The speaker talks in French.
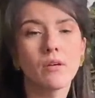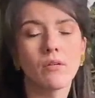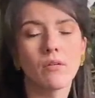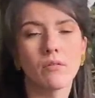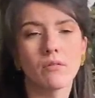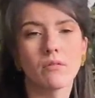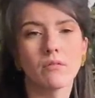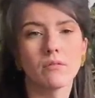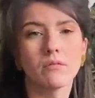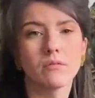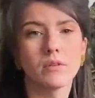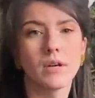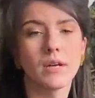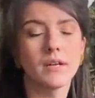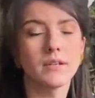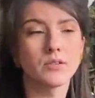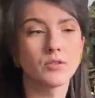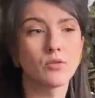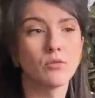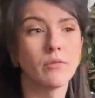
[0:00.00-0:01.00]
Euh,
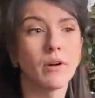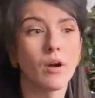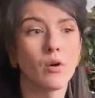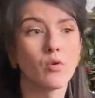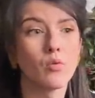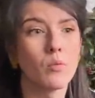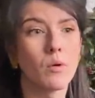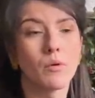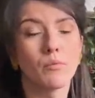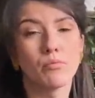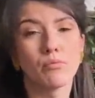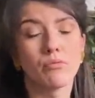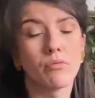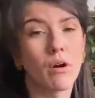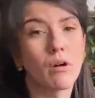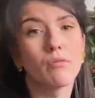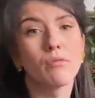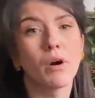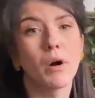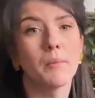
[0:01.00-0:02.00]
voilà, est-ce qu'on va au moins
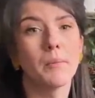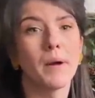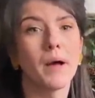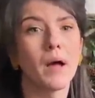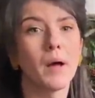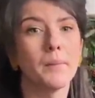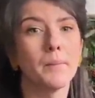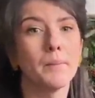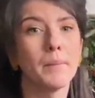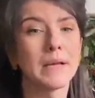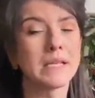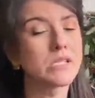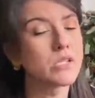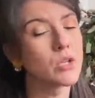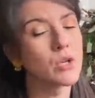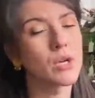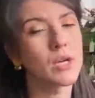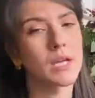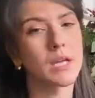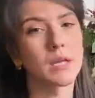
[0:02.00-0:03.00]
pouvoir voir ma,
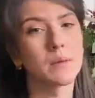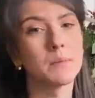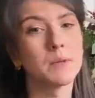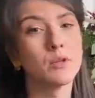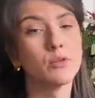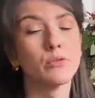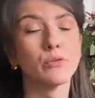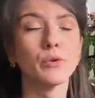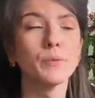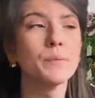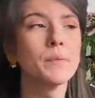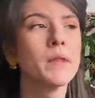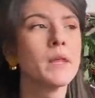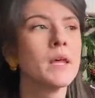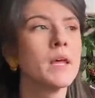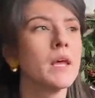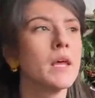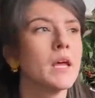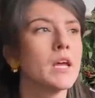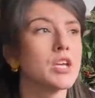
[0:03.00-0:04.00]
soeur et mes neveux
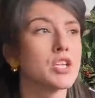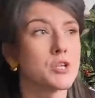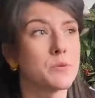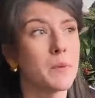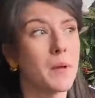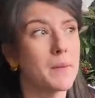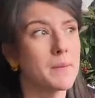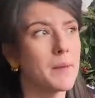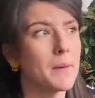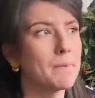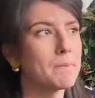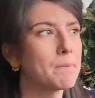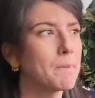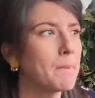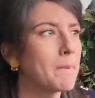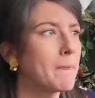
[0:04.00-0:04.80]
J'aimerais bien.